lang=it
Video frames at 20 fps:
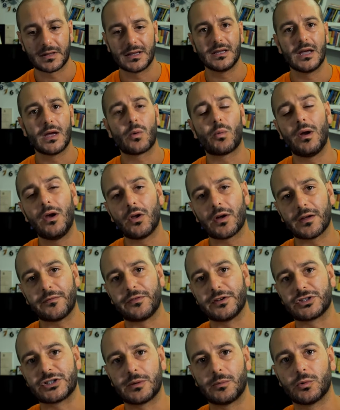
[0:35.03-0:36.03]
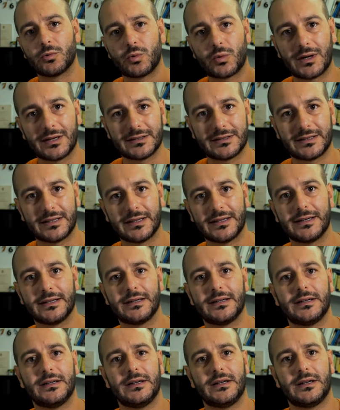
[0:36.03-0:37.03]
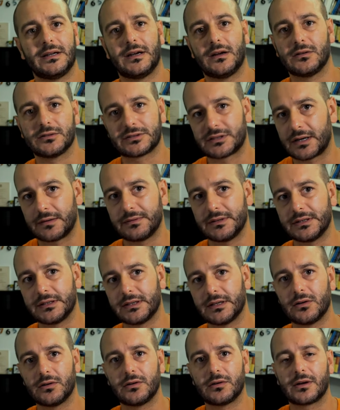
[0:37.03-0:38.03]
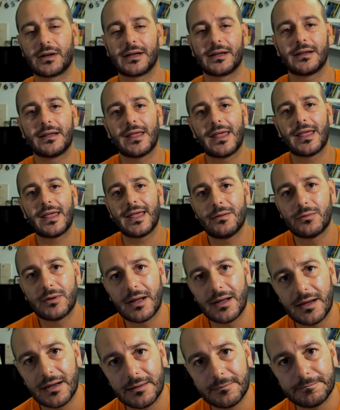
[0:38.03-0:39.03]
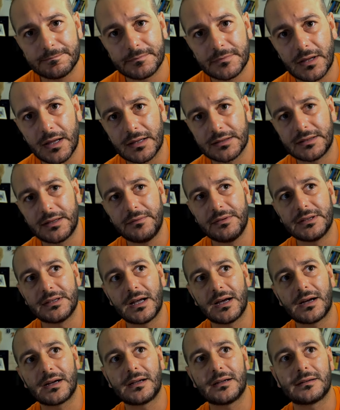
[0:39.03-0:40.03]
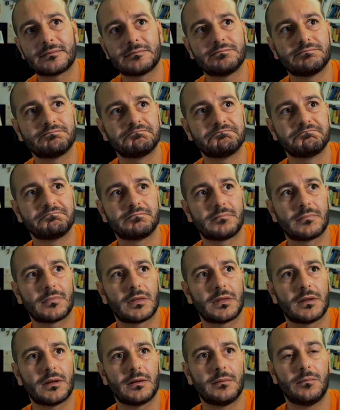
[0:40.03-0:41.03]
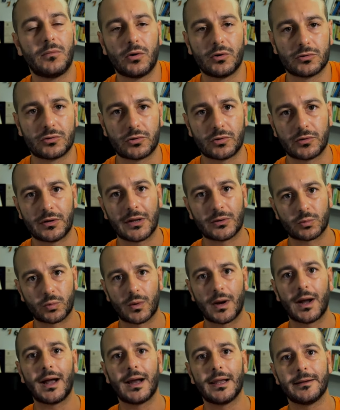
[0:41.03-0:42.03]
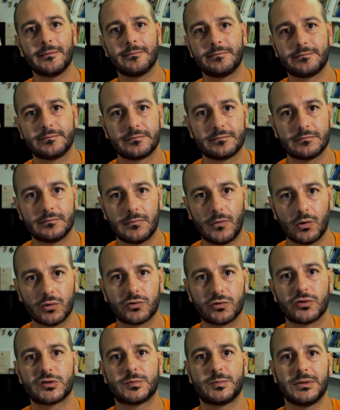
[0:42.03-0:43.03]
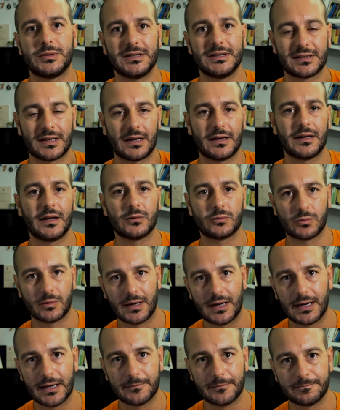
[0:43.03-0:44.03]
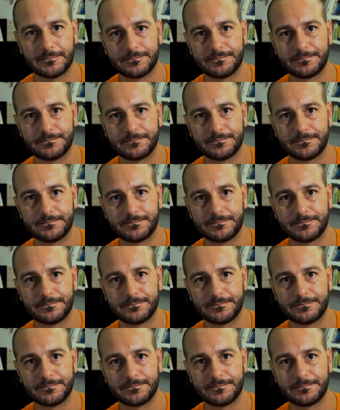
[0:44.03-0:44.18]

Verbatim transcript: Quello che facciamo durante la nostra vita no? è un'attività molto naturale, molto spinta al naturale.